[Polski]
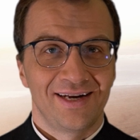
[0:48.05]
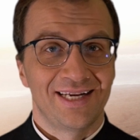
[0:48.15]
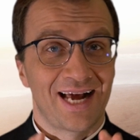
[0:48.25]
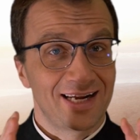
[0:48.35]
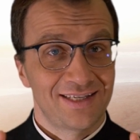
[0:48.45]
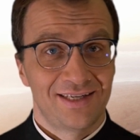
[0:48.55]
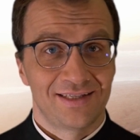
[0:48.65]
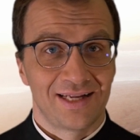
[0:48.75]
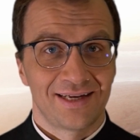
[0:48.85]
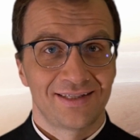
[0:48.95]
I każdy
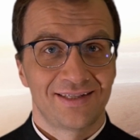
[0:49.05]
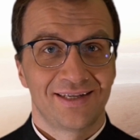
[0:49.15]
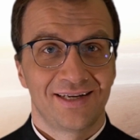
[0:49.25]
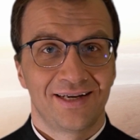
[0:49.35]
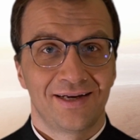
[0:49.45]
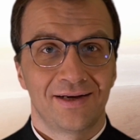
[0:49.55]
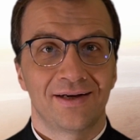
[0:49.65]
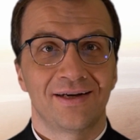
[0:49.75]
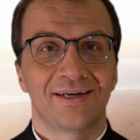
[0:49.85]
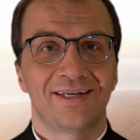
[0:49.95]
z nas
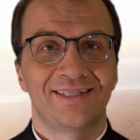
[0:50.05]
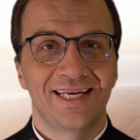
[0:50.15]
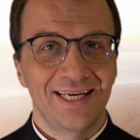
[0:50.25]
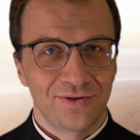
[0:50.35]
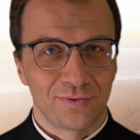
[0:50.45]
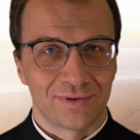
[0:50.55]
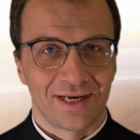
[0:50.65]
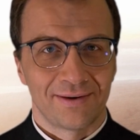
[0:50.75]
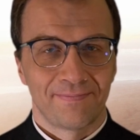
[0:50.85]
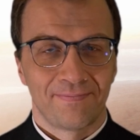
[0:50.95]
chce
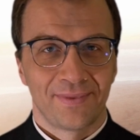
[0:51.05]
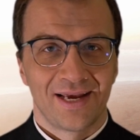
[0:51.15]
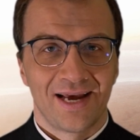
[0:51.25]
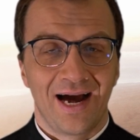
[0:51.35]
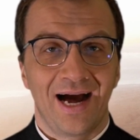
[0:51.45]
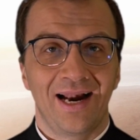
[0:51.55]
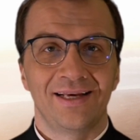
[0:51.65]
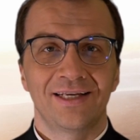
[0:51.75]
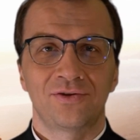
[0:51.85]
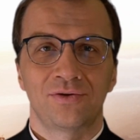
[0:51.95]
Jezusa,
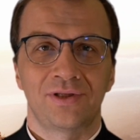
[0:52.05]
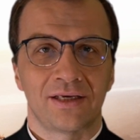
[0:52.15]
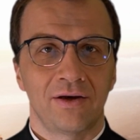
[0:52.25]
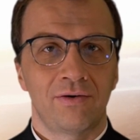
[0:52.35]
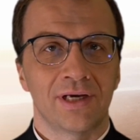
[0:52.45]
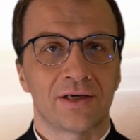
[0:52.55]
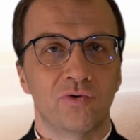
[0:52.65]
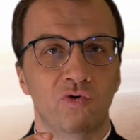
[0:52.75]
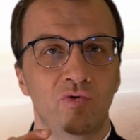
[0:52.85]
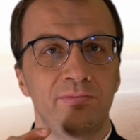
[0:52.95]
ale jest coś takiego jak
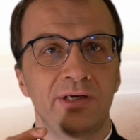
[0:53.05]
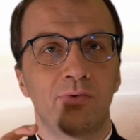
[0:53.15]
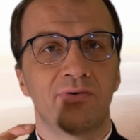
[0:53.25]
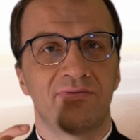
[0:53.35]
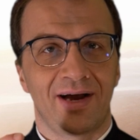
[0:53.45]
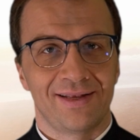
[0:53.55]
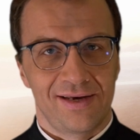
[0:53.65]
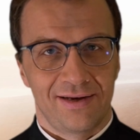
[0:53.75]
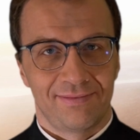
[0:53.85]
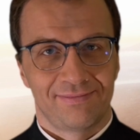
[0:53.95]

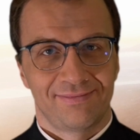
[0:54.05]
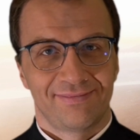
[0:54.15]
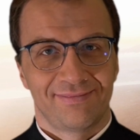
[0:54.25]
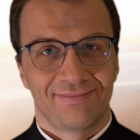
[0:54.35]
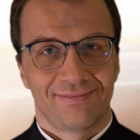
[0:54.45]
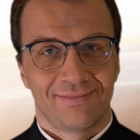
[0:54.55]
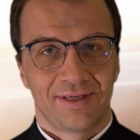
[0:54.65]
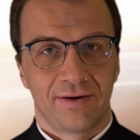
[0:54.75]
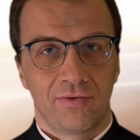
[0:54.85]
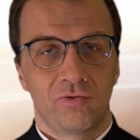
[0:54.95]
umiłowanie.
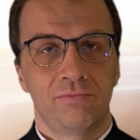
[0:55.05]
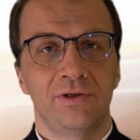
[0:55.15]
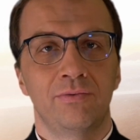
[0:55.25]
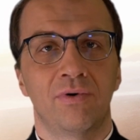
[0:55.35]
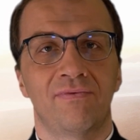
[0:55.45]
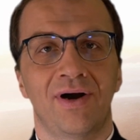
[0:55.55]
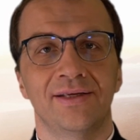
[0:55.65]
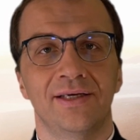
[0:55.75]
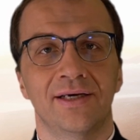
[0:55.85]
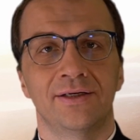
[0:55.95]

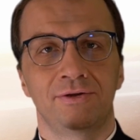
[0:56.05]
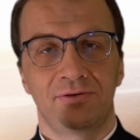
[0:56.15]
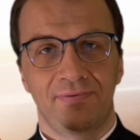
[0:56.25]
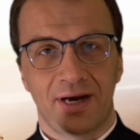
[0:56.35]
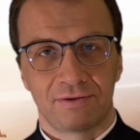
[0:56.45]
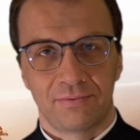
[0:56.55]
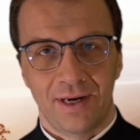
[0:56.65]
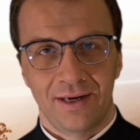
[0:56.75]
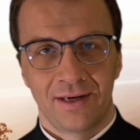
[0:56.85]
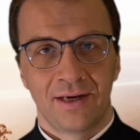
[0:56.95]
Umiłowanie
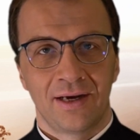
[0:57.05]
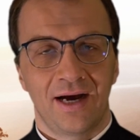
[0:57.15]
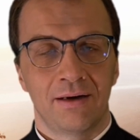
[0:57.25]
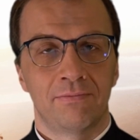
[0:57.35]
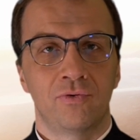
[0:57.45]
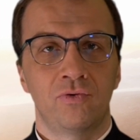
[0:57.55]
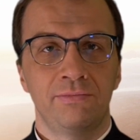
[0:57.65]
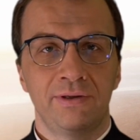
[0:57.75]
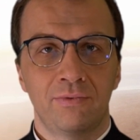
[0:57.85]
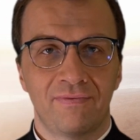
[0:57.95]
światła albo
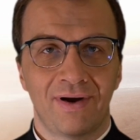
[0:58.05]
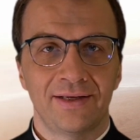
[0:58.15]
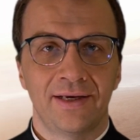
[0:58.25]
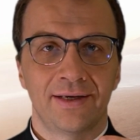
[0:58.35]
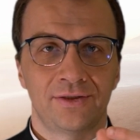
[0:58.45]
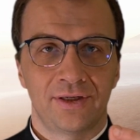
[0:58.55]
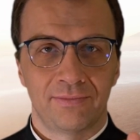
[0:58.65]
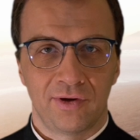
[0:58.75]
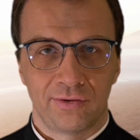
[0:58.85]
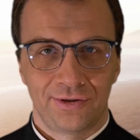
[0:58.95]
umiłowanie
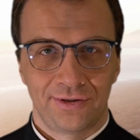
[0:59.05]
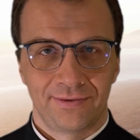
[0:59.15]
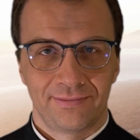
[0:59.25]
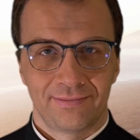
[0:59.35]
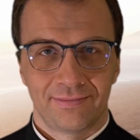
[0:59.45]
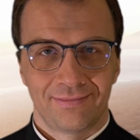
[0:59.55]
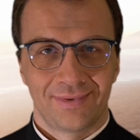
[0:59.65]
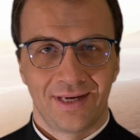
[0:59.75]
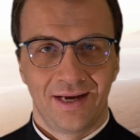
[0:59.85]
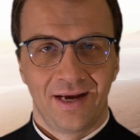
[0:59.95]
ciemności.
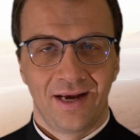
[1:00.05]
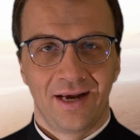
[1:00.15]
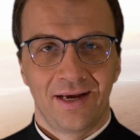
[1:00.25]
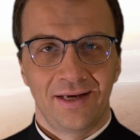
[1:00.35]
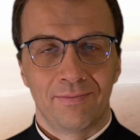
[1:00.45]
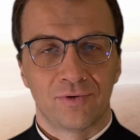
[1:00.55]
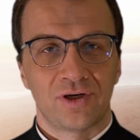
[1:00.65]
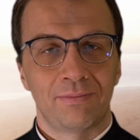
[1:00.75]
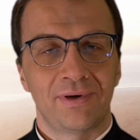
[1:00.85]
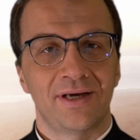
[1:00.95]
I
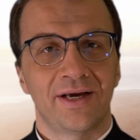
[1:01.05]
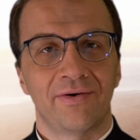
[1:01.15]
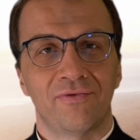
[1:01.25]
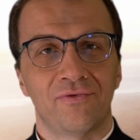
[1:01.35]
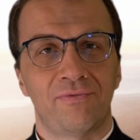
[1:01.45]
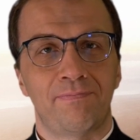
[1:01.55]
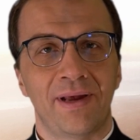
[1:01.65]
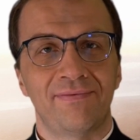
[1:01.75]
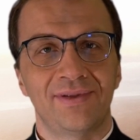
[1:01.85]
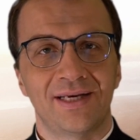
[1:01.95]
możemy w
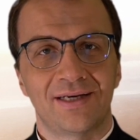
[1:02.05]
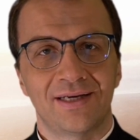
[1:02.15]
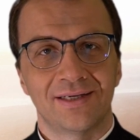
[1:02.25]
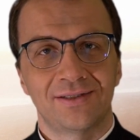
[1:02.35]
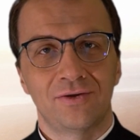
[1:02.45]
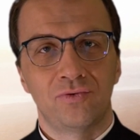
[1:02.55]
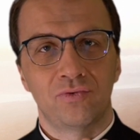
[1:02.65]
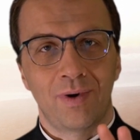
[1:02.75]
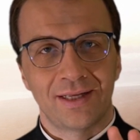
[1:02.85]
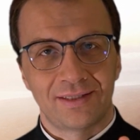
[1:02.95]
pewnych
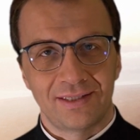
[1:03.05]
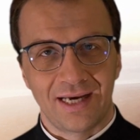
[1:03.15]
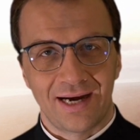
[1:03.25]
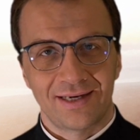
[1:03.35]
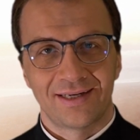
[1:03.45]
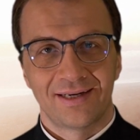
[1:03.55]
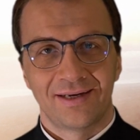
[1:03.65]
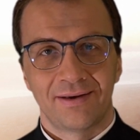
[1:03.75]
sytuacjach